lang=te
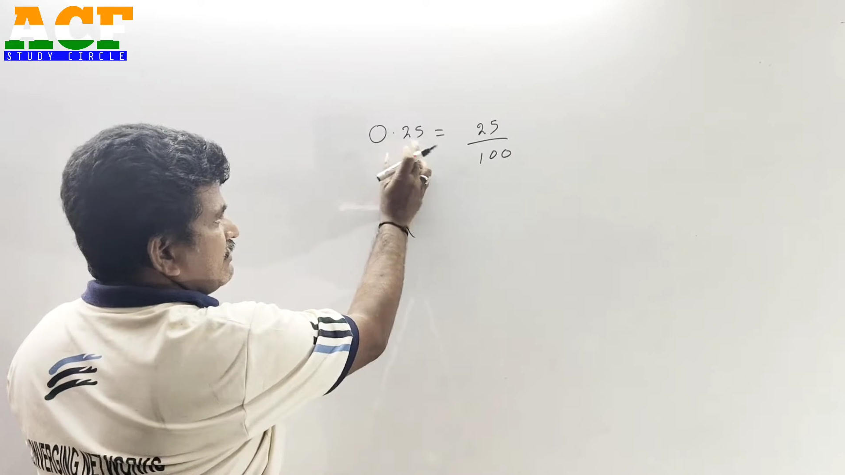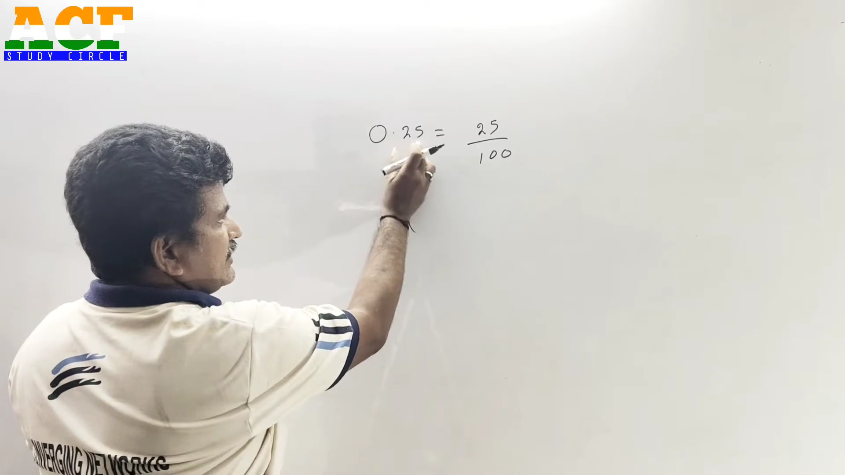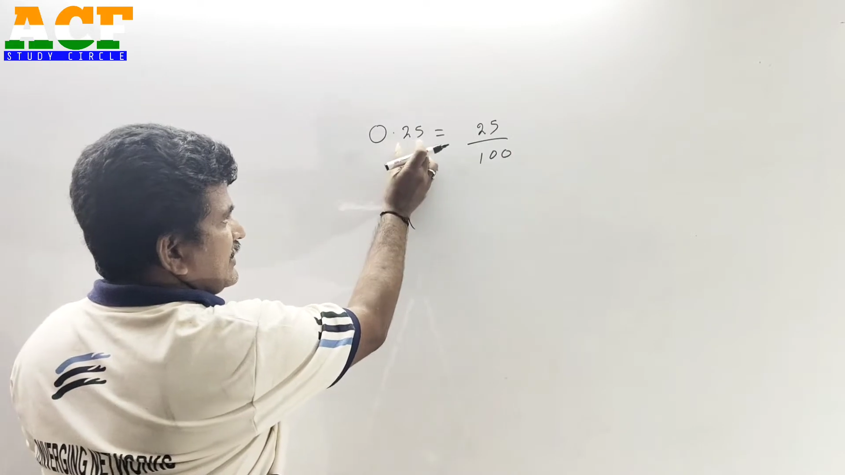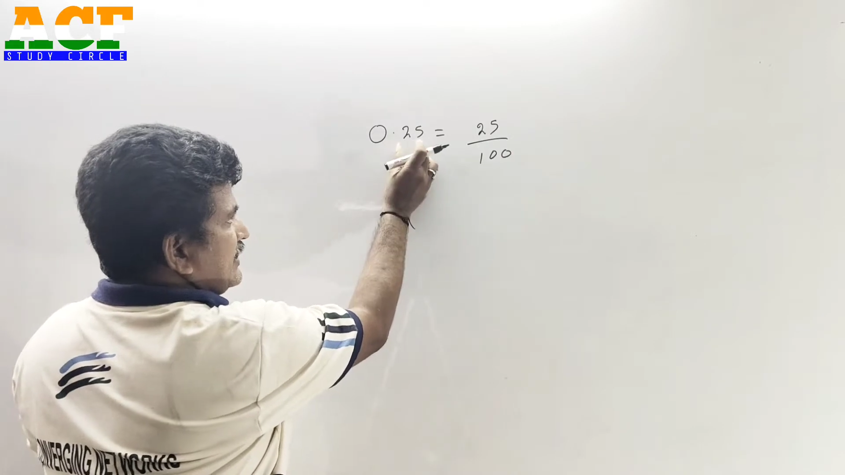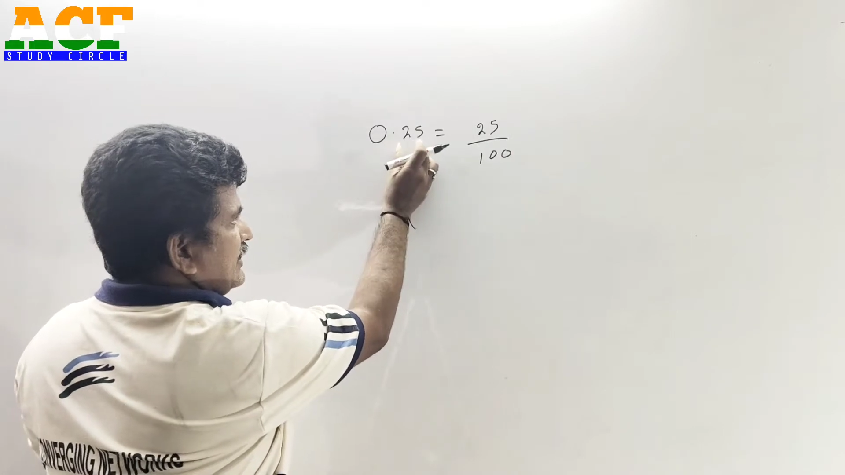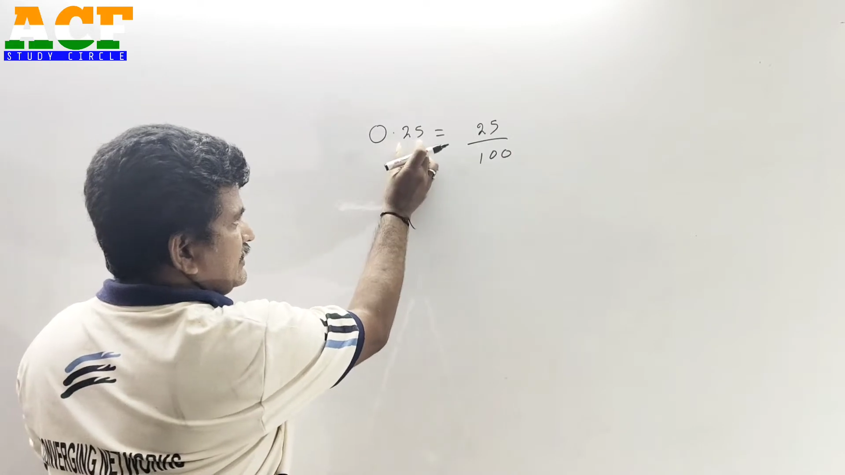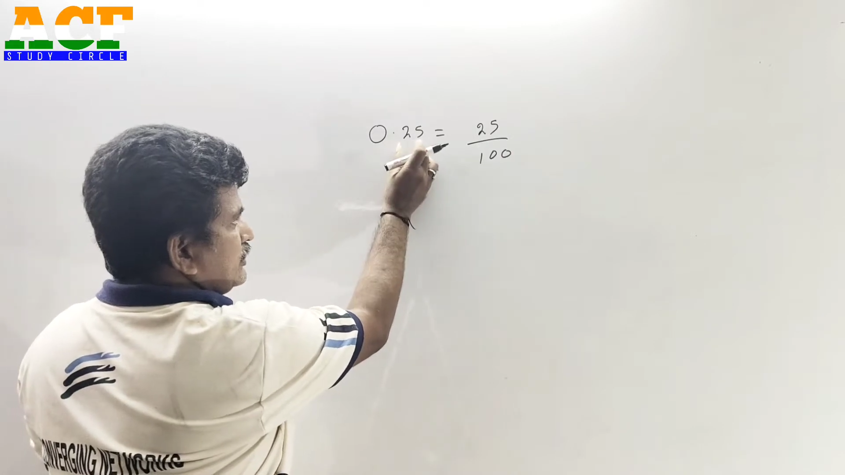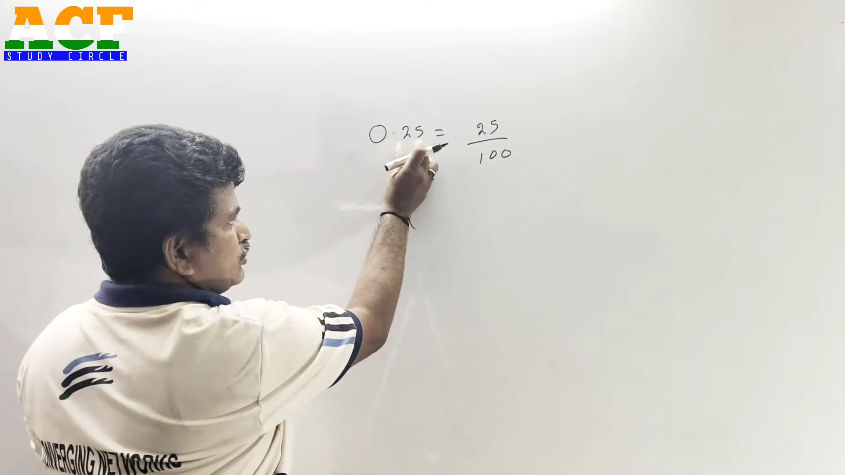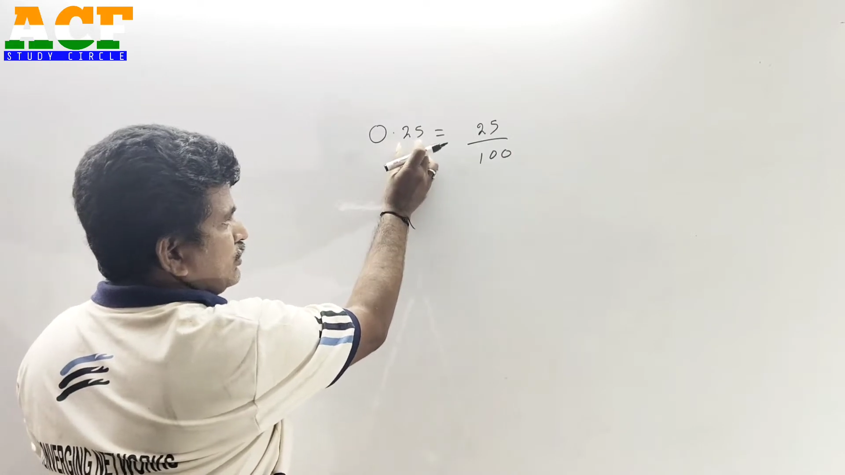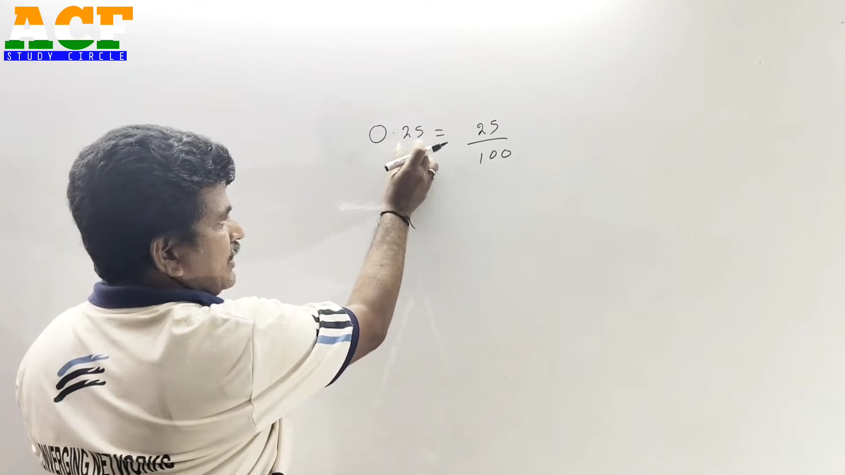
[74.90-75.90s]
తర్వాత ఎన్ని
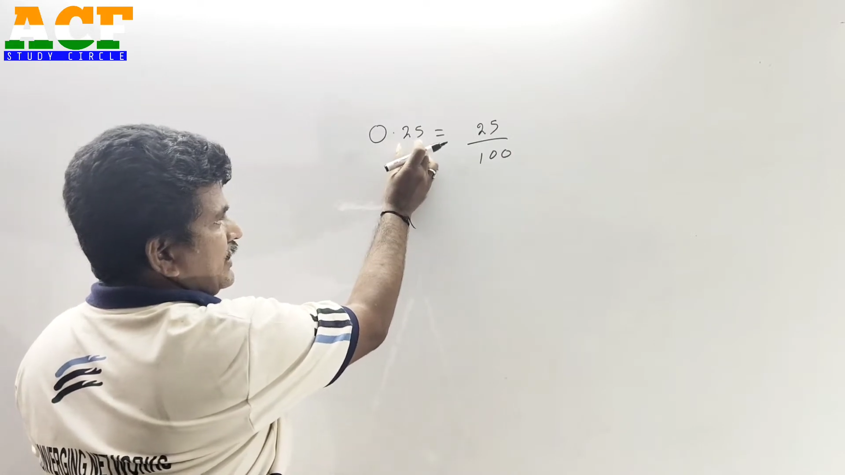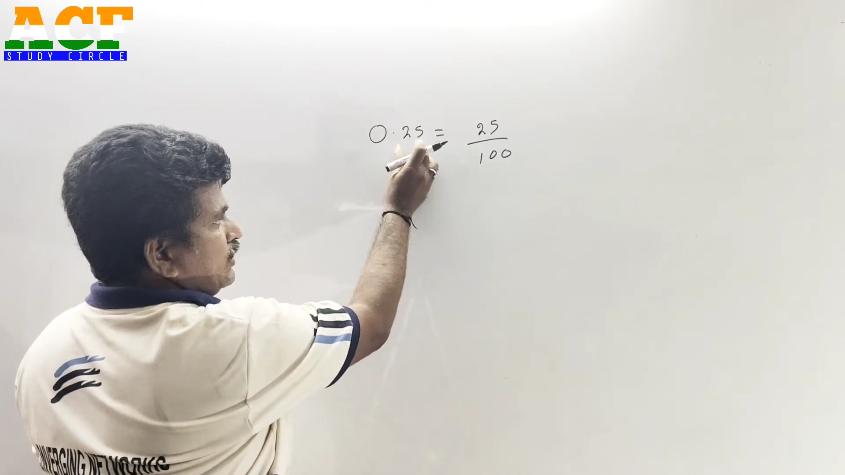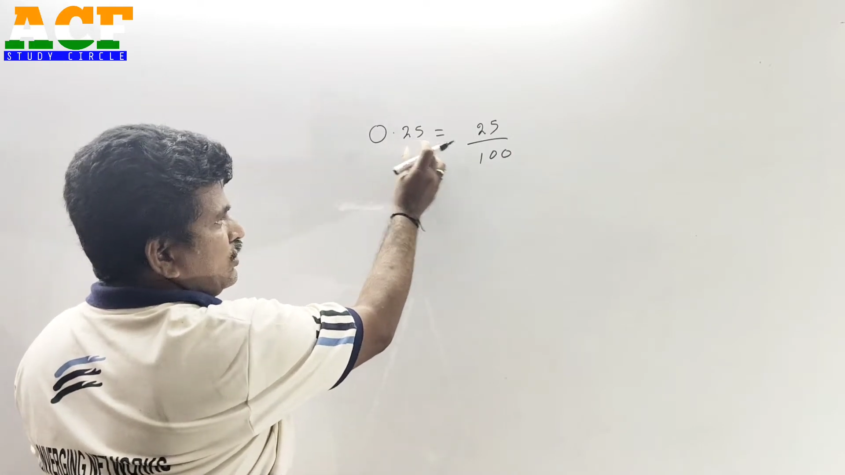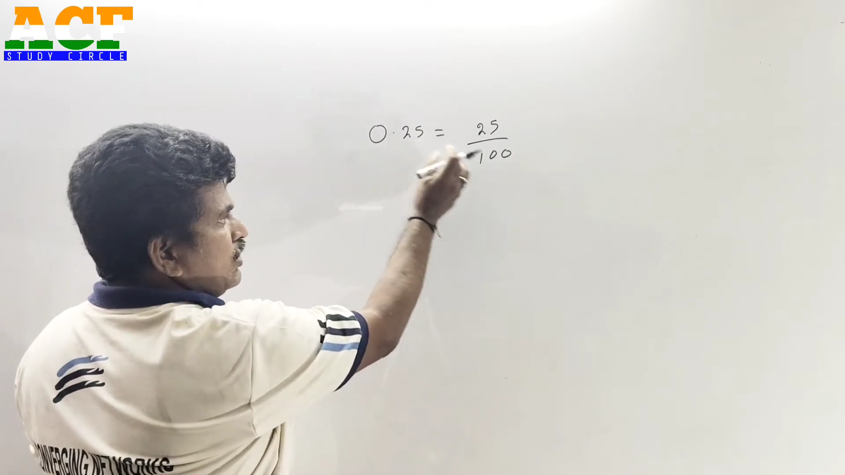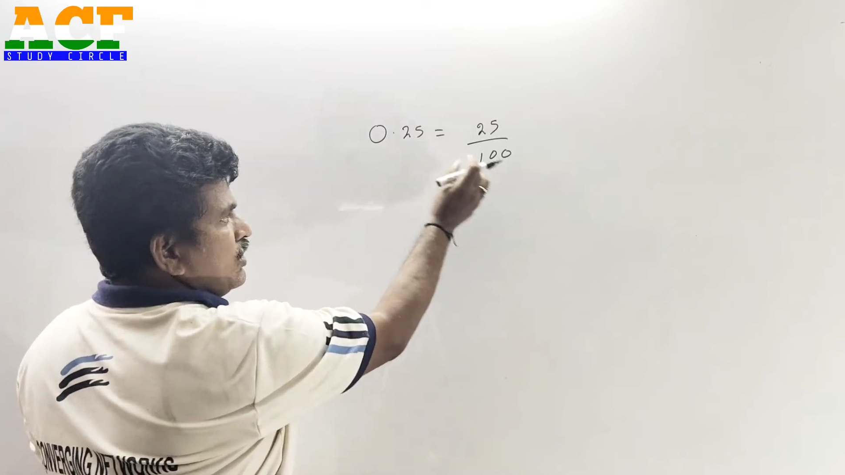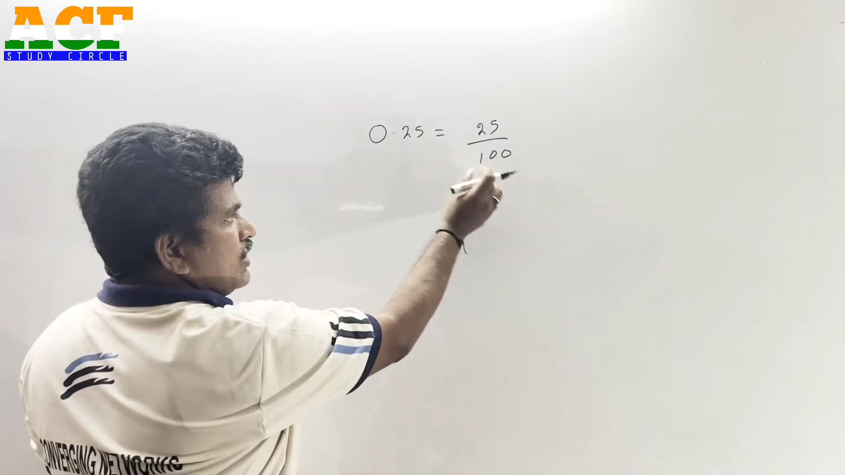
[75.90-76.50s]
డిజిట్స్ ఉన్నాయో